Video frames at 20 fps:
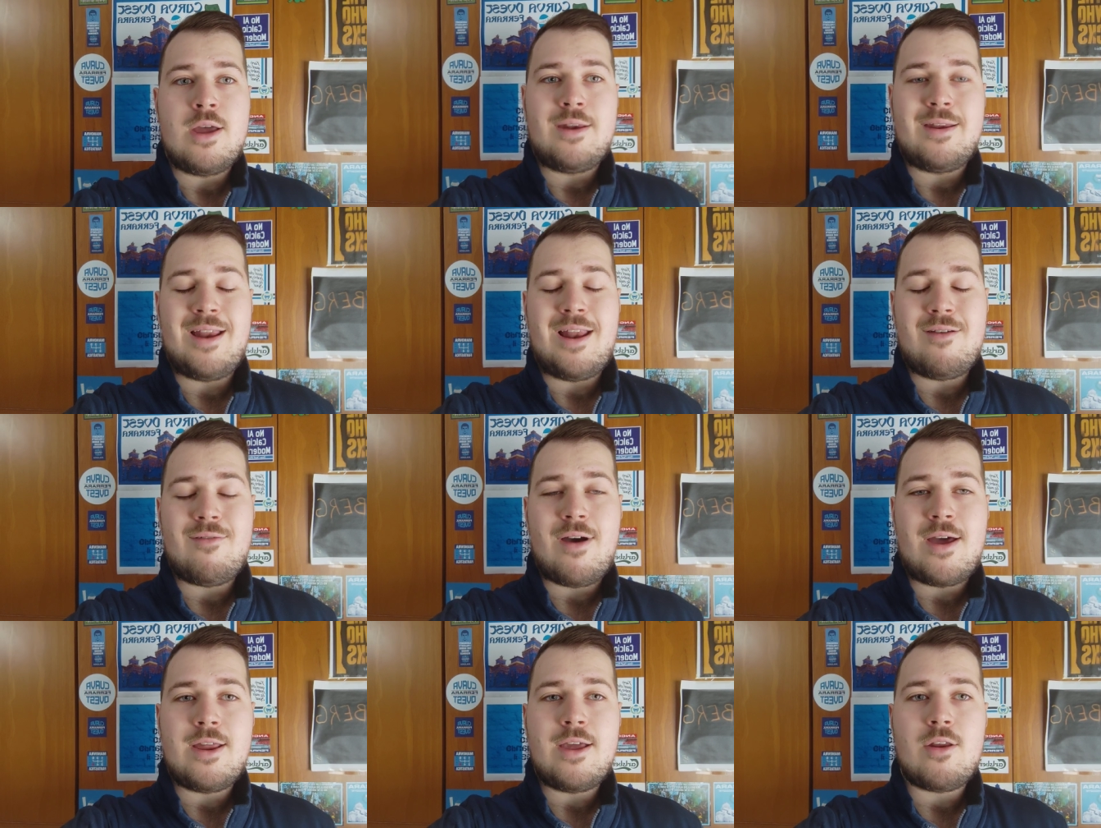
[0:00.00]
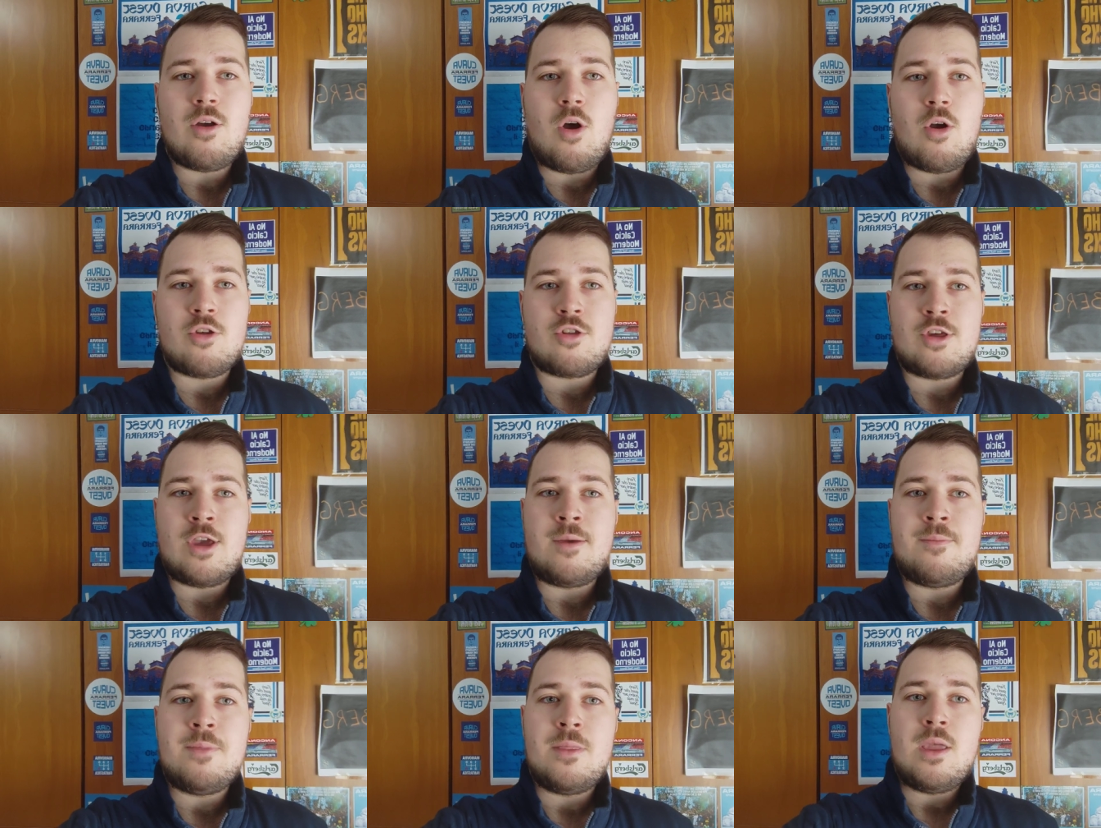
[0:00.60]
nelle varie
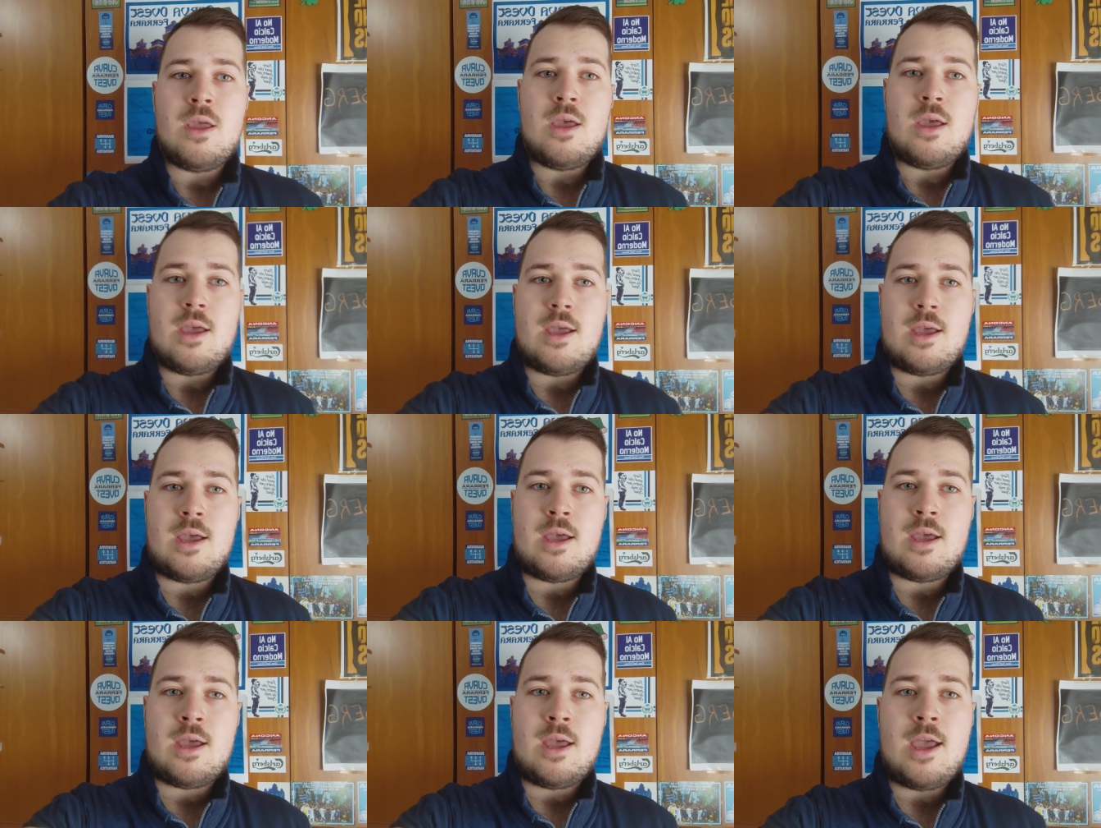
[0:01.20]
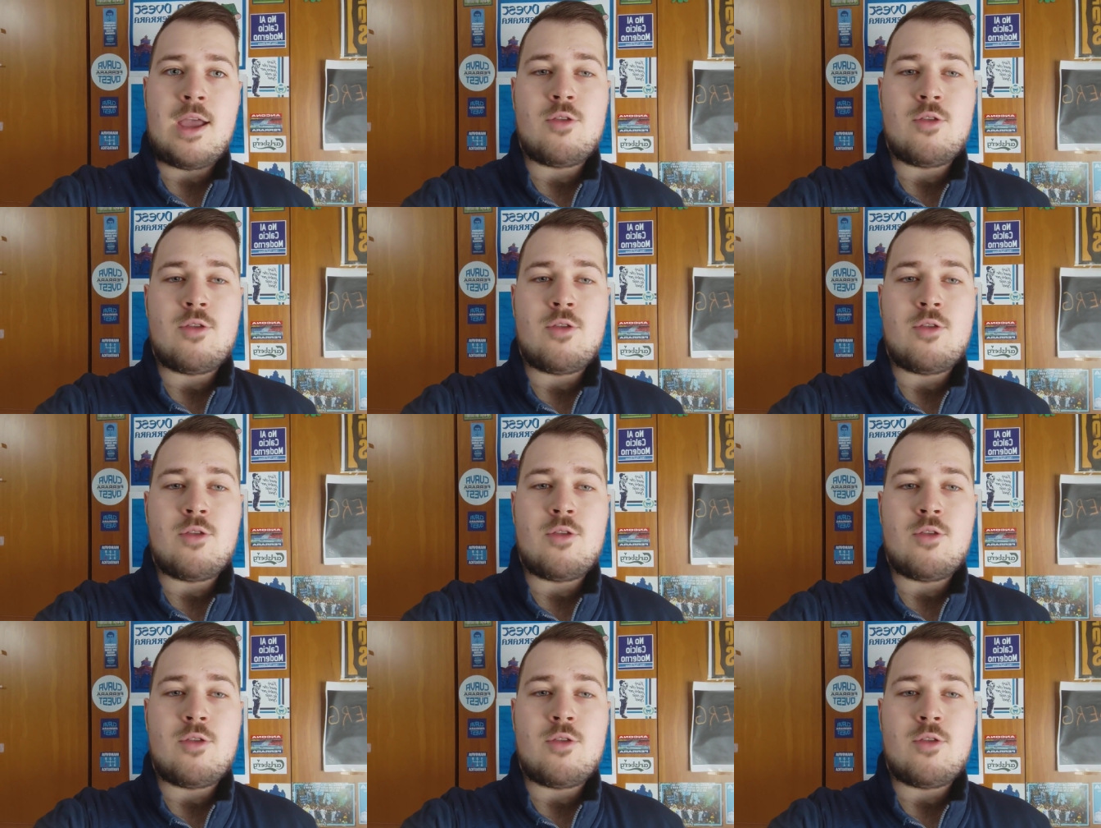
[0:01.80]
rose eh,